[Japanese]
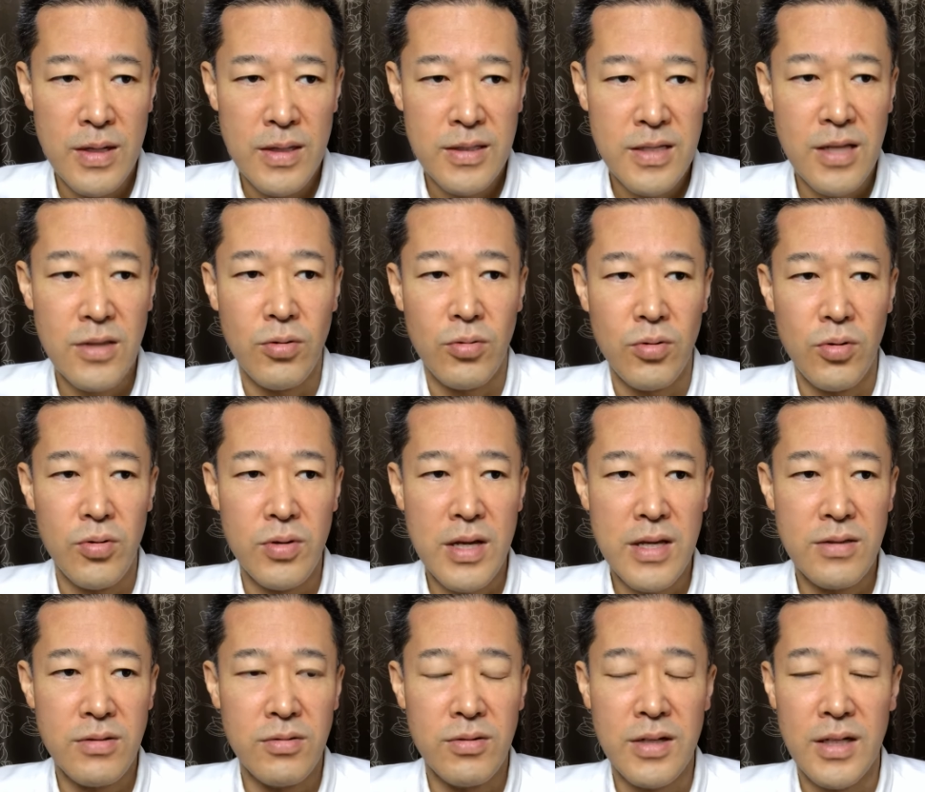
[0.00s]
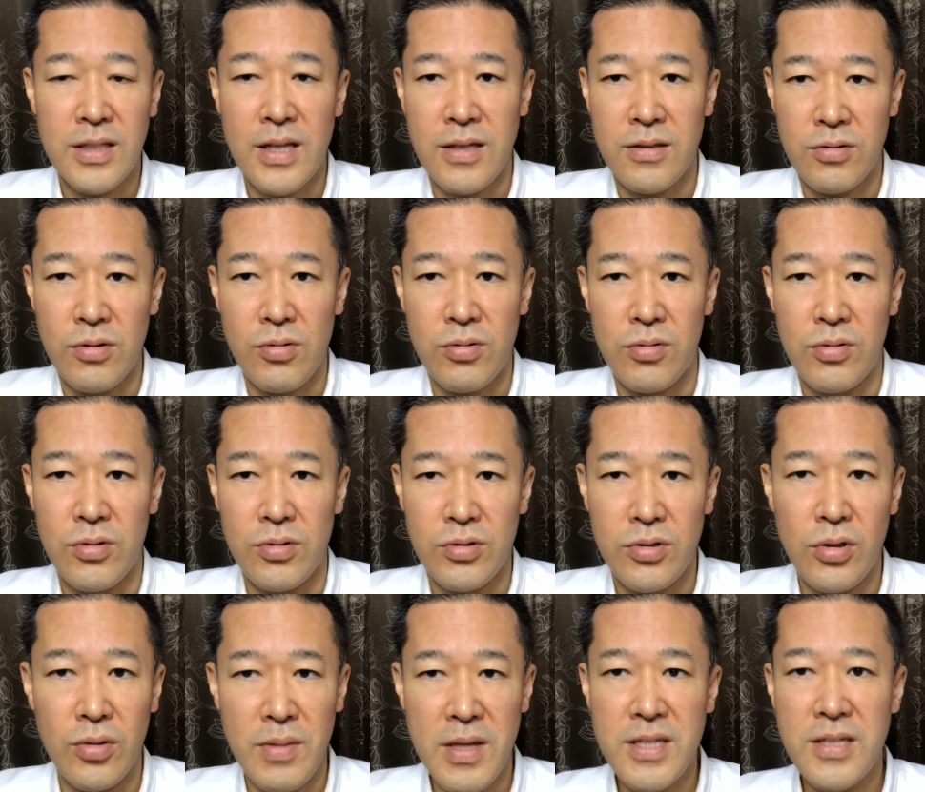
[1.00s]
ちゃんと貢献する形をこう
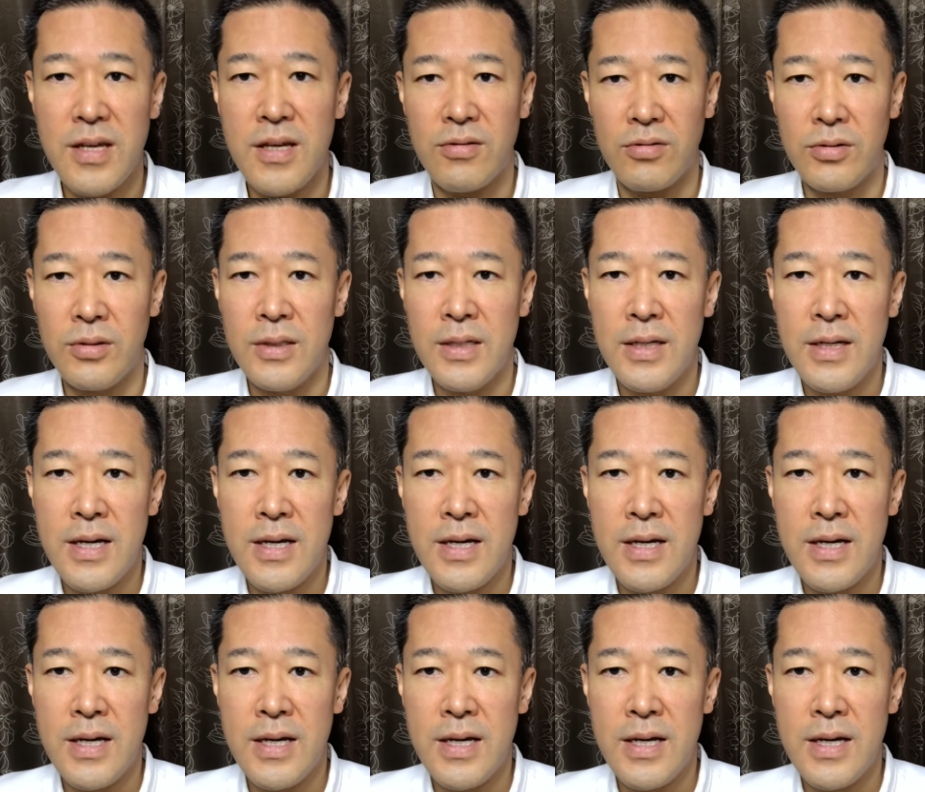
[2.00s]
証明していく、